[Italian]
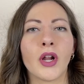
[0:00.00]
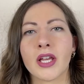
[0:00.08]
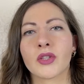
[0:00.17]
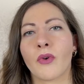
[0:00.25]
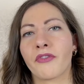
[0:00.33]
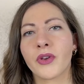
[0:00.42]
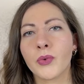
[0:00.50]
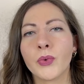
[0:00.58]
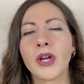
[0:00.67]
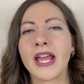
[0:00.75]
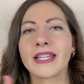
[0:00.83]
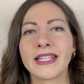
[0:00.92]
la sua
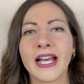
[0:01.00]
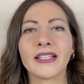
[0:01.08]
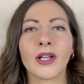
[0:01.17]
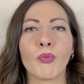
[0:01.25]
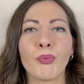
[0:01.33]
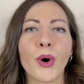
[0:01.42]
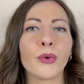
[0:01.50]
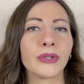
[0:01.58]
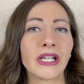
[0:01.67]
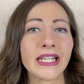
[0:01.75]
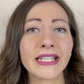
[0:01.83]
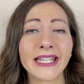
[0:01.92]
figura è stata un po'
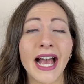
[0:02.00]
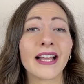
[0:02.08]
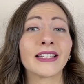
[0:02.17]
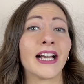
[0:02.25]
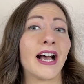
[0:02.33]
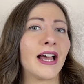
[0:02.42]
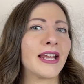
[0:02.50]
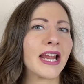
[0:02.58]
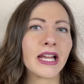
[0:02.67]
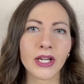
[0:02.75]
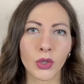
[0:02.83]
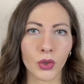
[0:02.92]
utilizzata
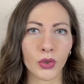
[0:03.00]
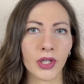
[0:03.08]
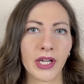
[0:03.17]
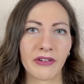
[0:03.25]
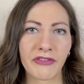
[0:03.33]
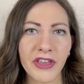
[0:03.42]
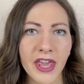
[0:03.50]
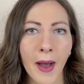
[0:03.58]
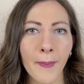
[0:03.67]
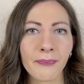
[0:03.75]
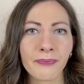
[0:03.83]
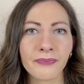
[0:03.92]
nell'iconografia.